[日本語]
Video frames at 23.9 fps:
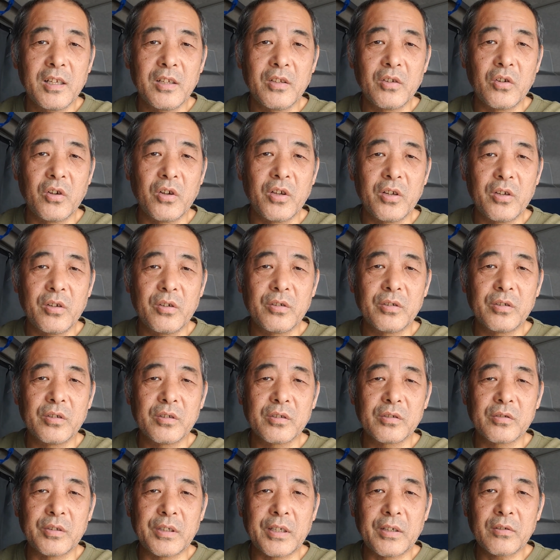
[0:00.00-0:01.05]
いろい
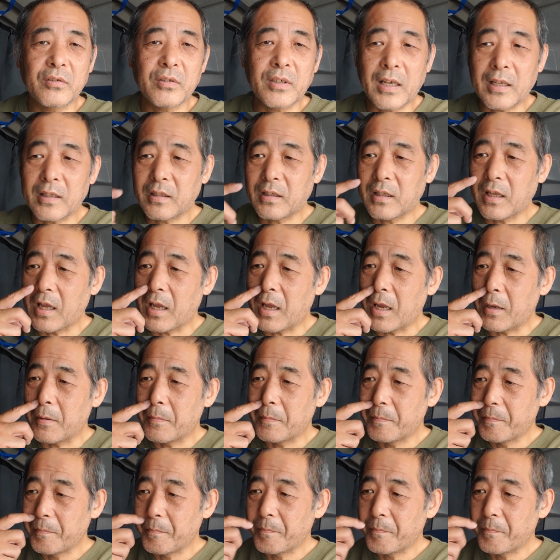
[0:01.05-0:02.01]
ろそんなことがあって、